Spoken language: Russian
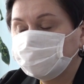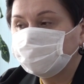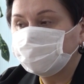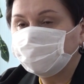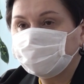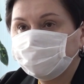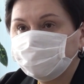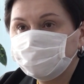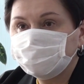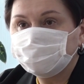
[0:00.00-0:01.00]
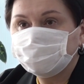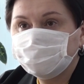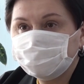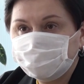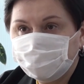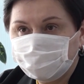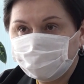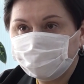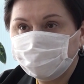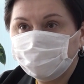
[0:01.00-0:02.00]
которые проводят
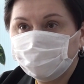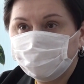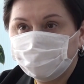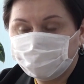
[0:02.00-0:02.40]
исследования